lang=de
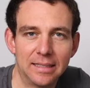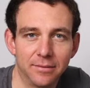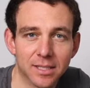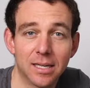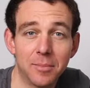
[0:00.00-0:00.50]

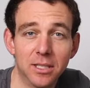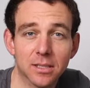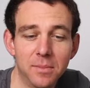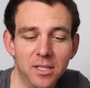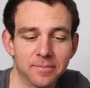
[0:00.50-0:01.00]
Was kann man
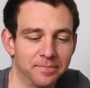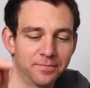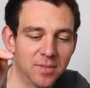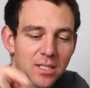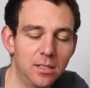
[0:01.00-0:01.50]
jetzt machen?
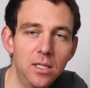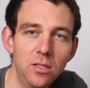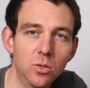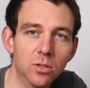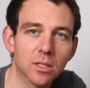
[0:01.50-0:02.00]
Die
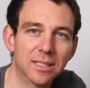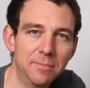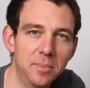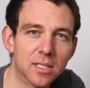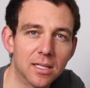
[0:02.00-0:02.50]
Dichtung
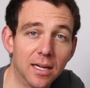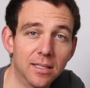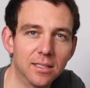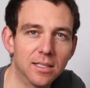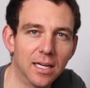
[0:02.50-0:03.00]
gibt es
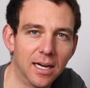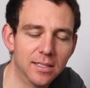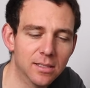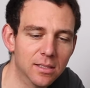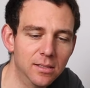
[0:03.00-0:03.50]
leider nicht
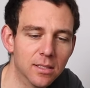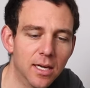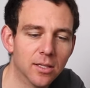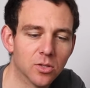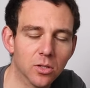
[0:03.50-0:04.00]
einzeln,
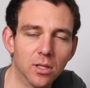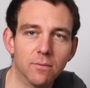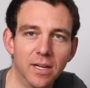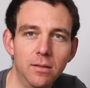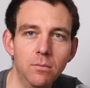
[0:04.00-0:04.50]
sondern
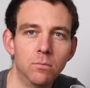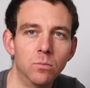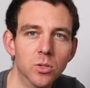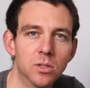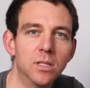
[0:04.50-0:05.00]
wenn,
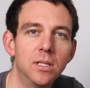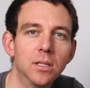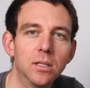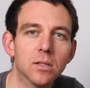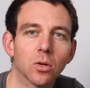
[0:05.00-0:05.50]
müsste hier
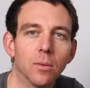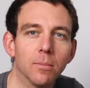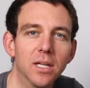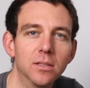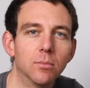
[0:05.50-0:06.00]
dieser
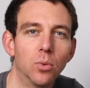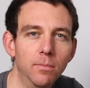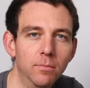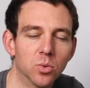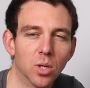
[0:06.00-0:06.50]
komplette
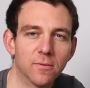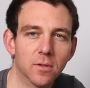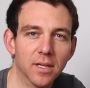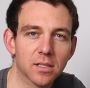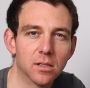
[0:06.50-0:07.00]
Pumpentopf
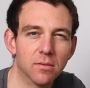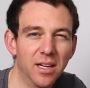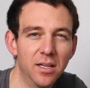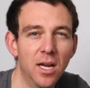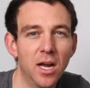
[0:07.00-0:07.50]
gewechselt
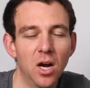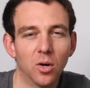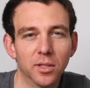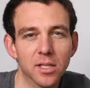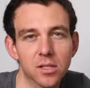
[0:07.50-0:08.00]
werden.
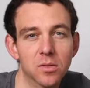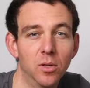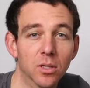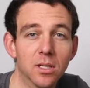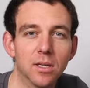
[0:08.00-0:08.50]
Und das ist
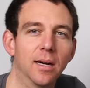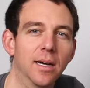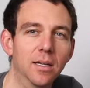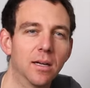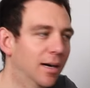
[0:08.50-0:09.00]
wirklich eine
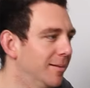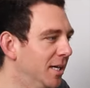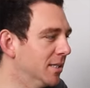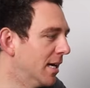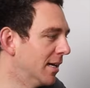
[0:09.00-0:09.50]

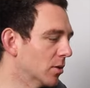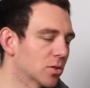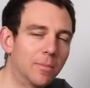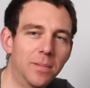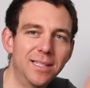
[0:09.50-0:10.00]
Heidenarbeit. Das
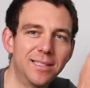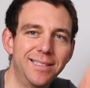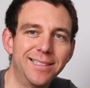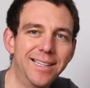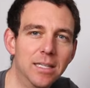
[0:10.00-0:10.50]
komplette
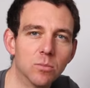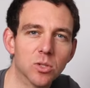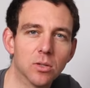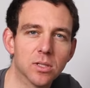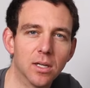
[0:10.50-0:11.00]
Gerät muss
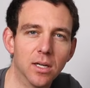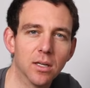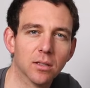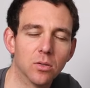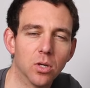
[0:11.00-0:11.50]

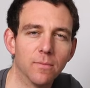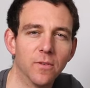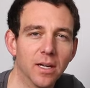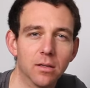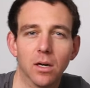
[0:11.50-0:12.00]
auseinandergenommen
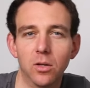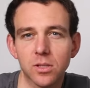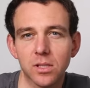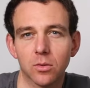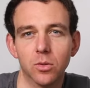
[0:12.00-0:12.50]
werden,
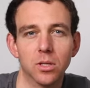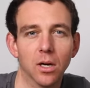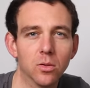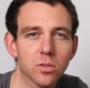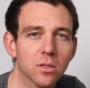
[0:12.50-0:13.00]
aus der
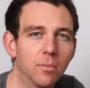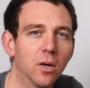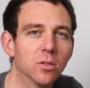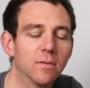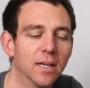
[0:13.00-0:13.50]
Küche
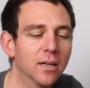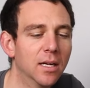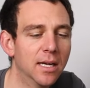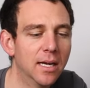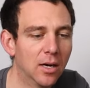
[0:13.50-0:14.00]
ausgebaut werden
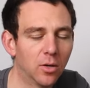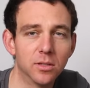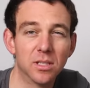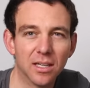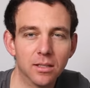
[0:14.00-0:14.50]

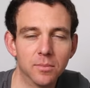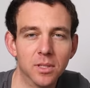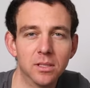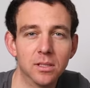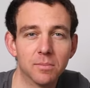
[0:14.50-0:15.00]
und
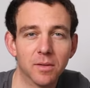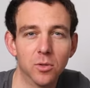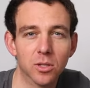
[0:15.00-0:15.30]
damit ist man